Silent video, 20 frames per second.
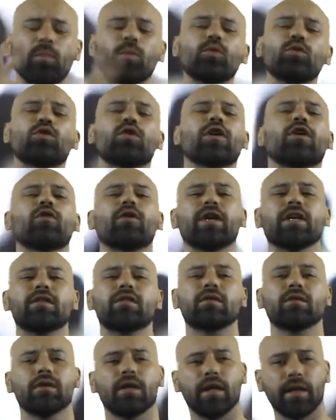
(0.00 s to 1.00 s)
punto de
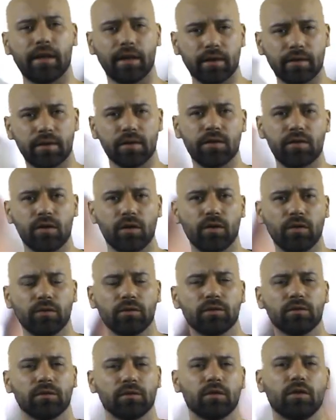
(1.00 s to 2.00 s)
conexión del ejercicio
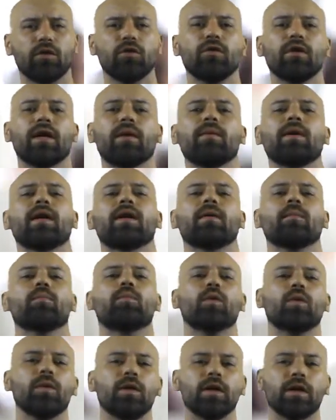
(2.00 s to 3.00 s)
con hablar en
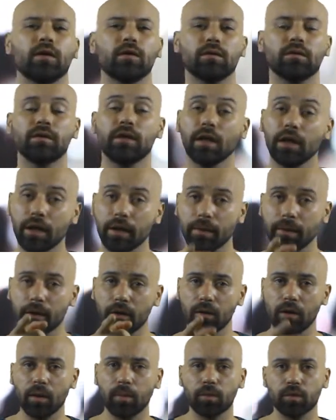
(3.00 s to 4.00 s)
público. Tiene que ver
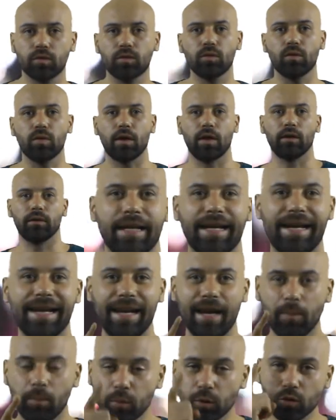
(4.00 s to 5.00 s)
con la postura.
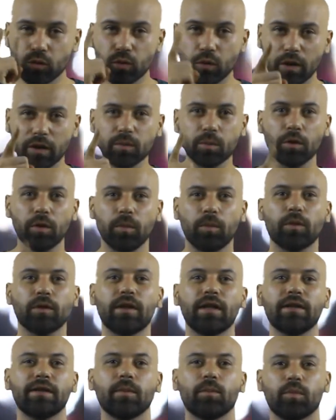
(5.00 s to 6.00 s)
La postura es muy
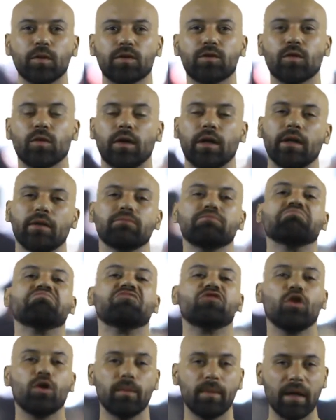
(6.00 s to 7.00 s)
importante puesto que
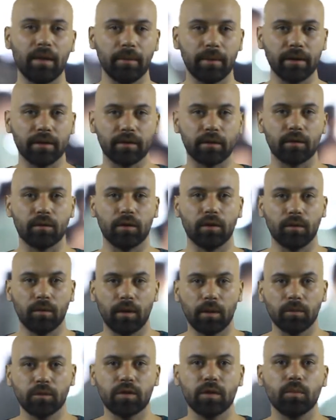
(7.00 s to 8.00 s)
normalmente cuando
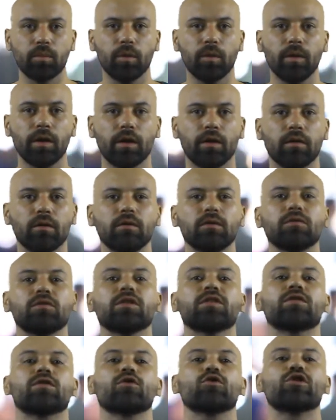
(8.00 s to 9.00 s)
hablamos en público,
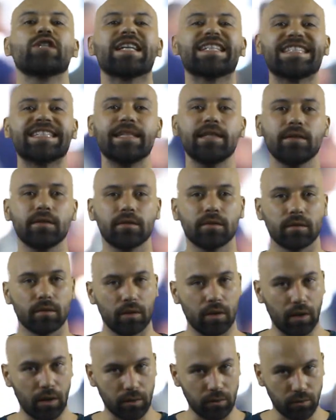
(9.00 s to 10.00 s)
nuestro chasis
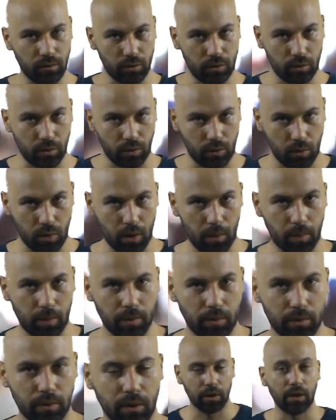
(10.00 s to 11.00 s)
es nuestro cuerpo
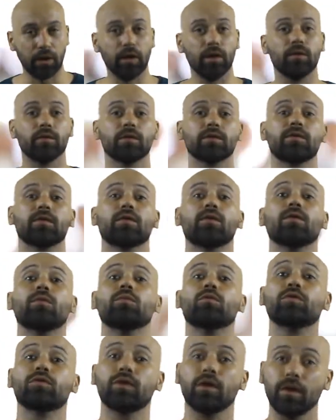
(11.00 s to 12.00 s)
y nuestro
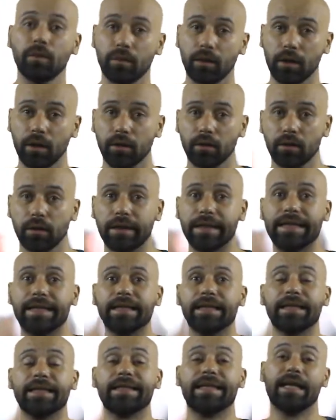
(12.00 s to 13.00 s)
combustible
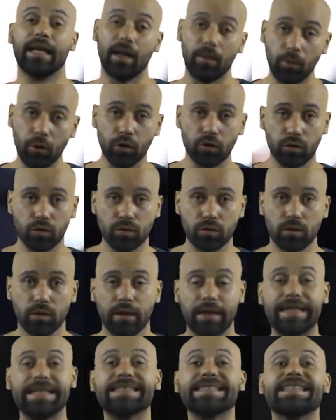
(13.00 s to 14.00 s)
de la voz
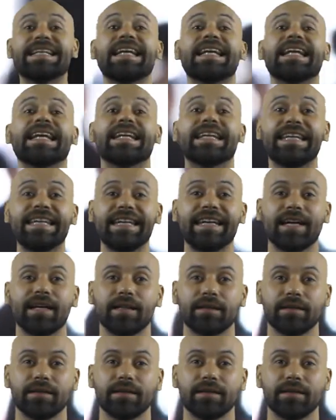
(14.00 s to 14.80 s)
es la energía